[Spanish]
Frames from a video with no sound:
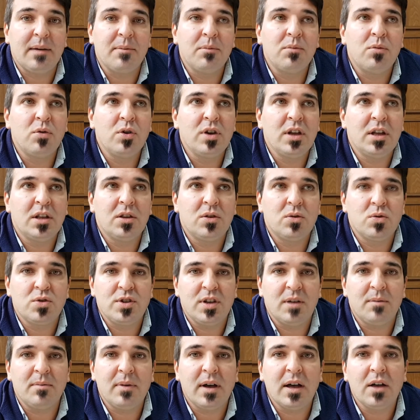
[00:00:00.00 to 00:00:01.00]
muy
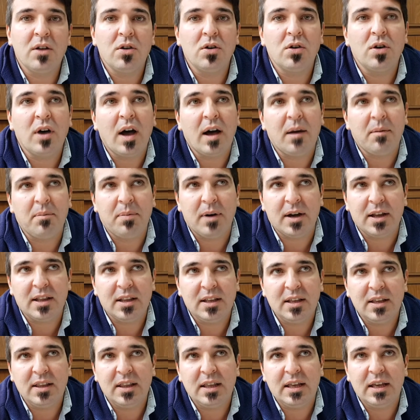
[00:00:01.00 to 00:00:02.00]
entusiasmado,
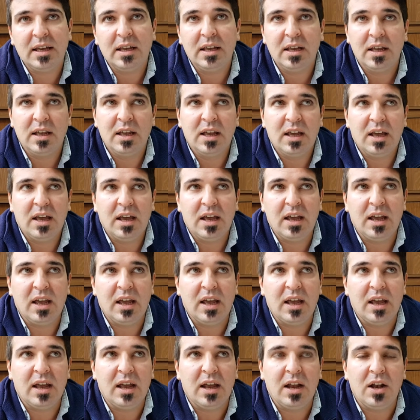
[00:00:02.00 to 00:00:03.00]
aparte de
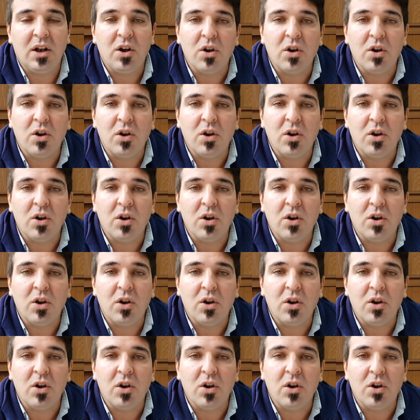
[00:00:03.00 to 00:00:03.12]
eh,